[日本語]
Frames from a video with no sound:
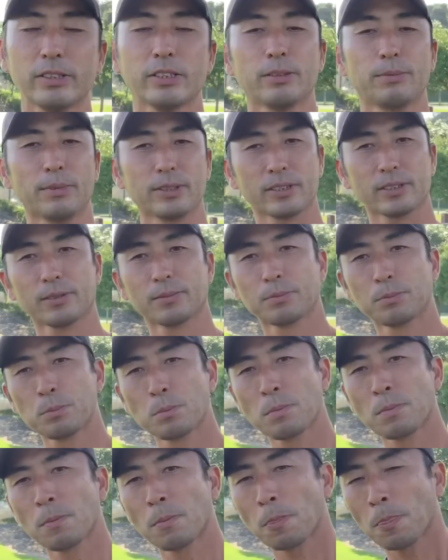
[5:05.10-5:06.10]
してます。
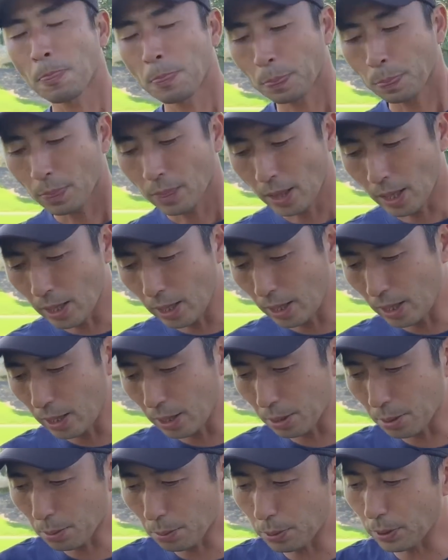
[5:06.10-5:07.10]

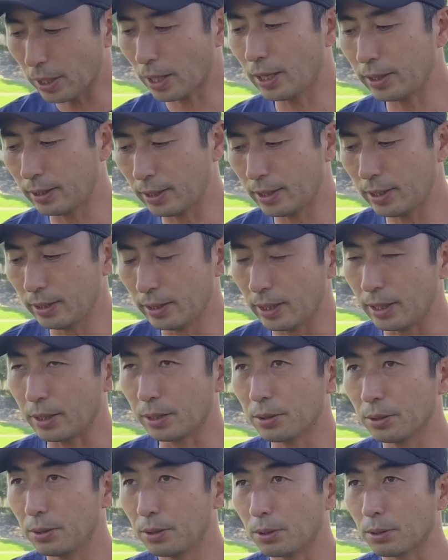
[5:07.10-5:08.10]
でこれができな
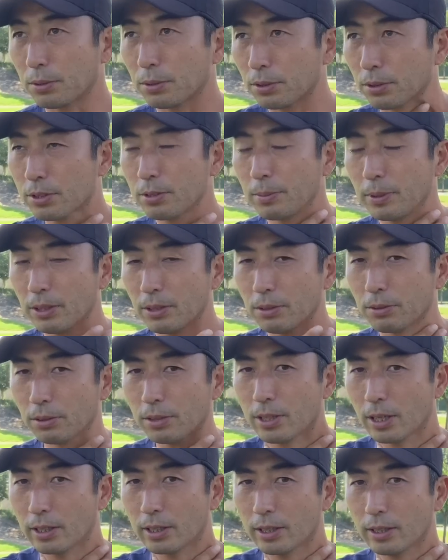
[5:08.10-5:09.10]
いと、この首の
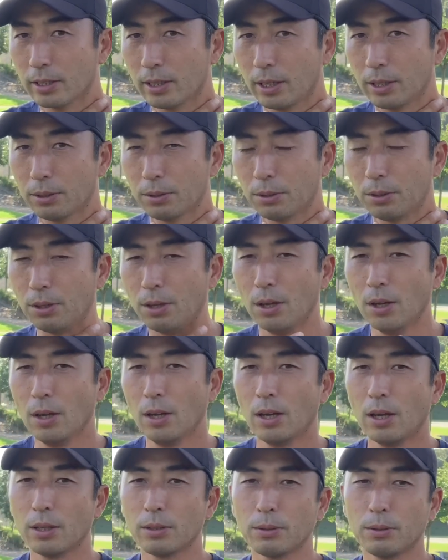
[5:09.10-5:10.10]
動きができないと
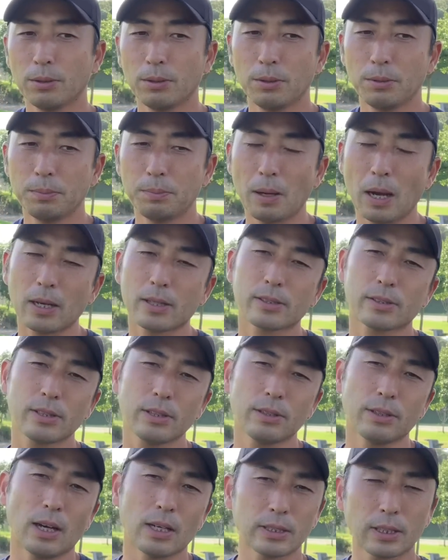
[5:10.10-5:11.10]

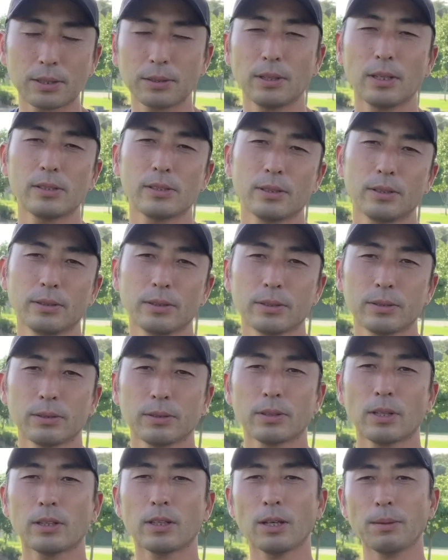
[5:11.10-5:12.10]
バックスイングが浅くなっちゃうんです
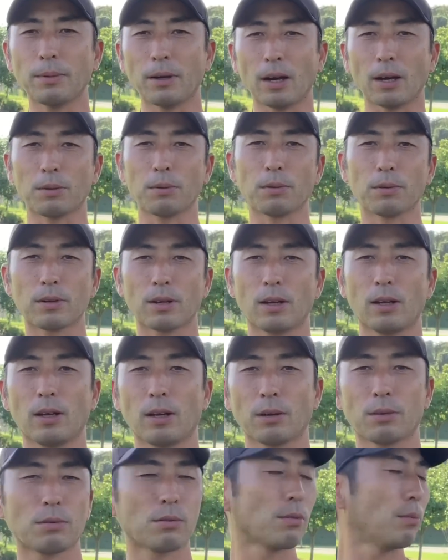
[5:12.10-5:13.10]
よ。例えばここか
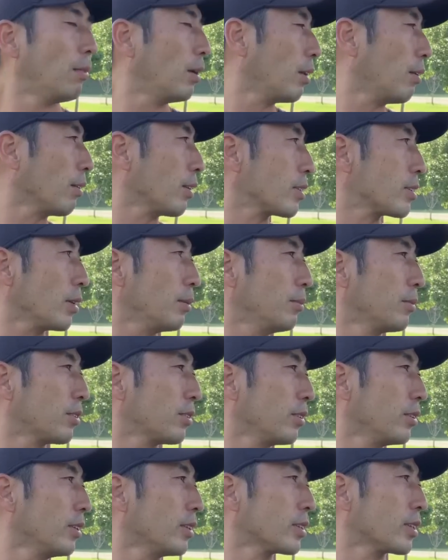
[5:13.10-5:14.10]
らここまで私は向
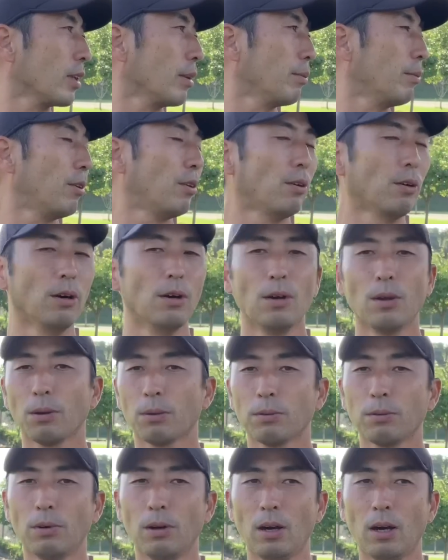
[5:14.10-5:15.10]
くんですけども、
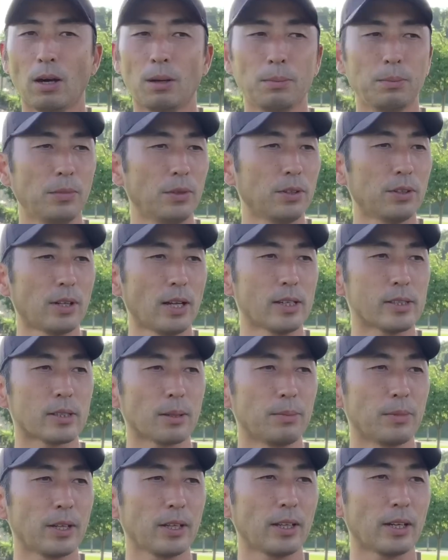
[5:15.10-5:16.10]
この半分ぐらいし
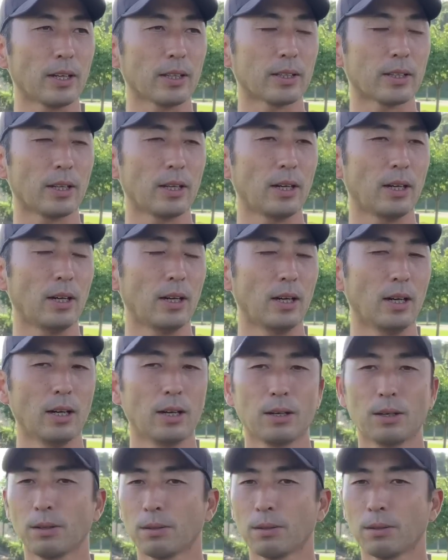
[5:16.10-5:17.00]
か向けなかったら、